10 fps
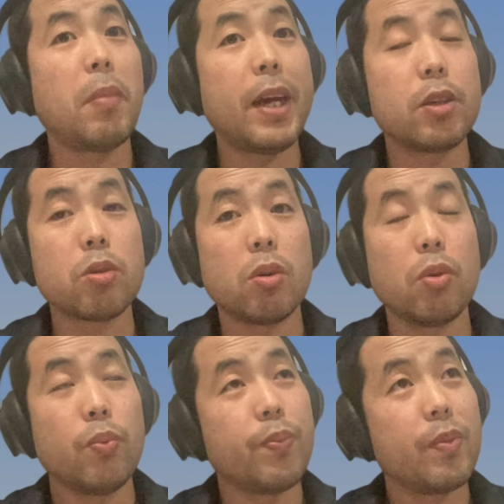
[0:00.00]
卖这
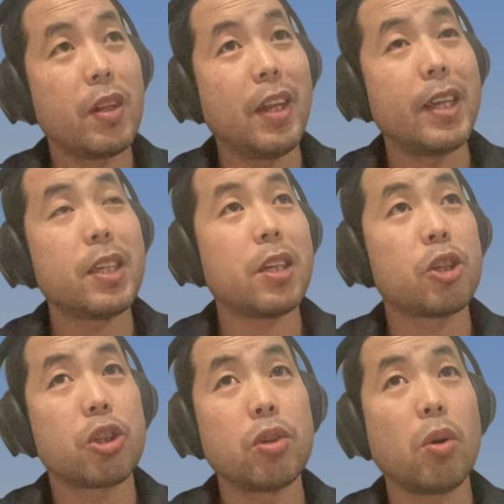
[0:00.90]
种廉
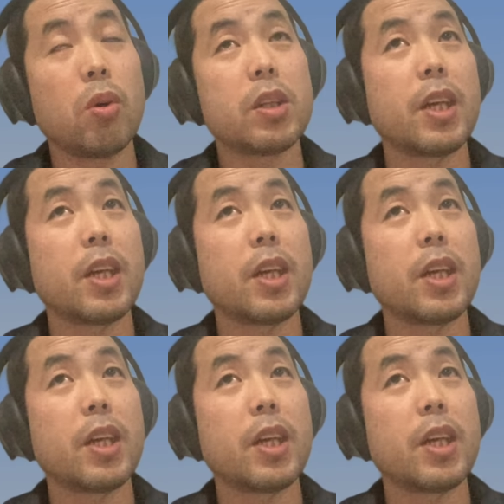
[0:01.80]
价的石油